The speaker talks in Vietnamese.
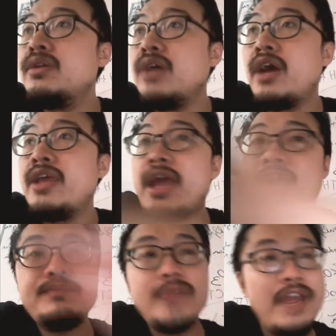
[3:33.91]
rồi vậy
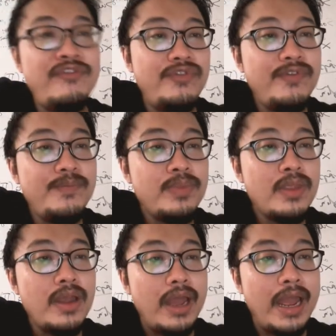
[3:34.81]
F
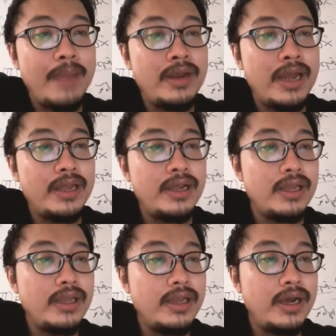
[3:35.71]
F ở đây
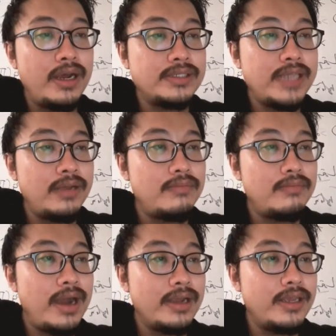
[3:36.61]
thì ờ, Z
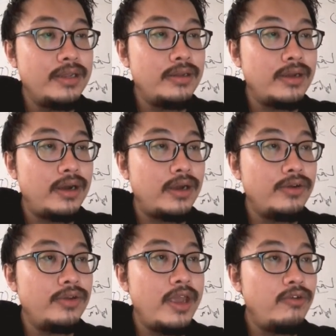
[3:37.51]
bằng 9 rồi khỏi
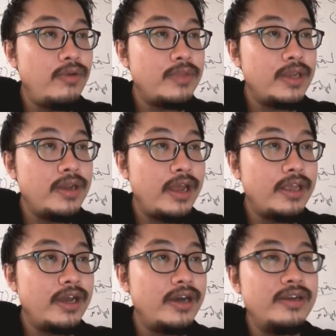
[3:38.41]
nói nhiều đúng không 9 nè thấy
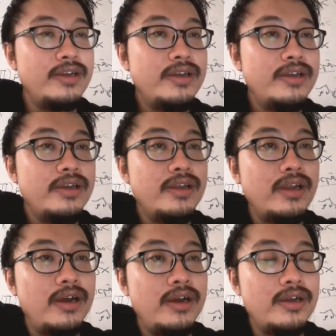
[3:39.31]
chưa
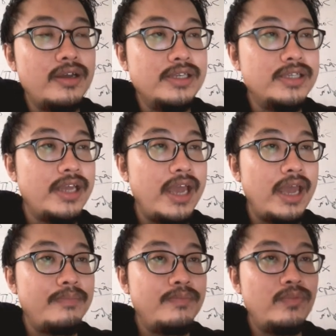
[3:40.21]
nó easy
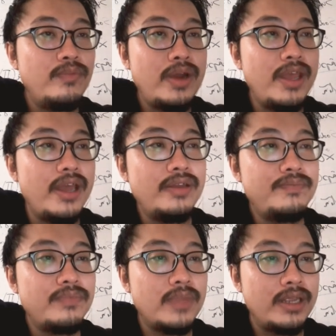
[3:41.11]
game quá dễ
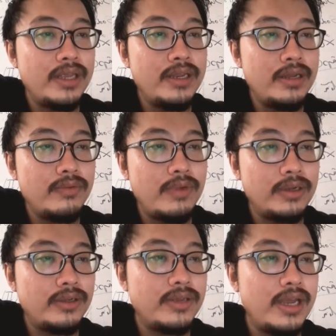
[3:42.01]
dễ chính nè
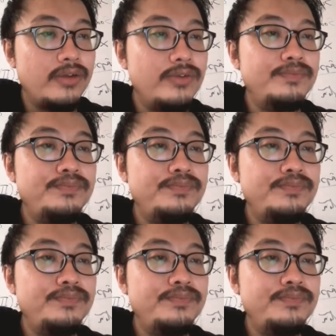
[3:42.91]
hoàn toàn nhận luôn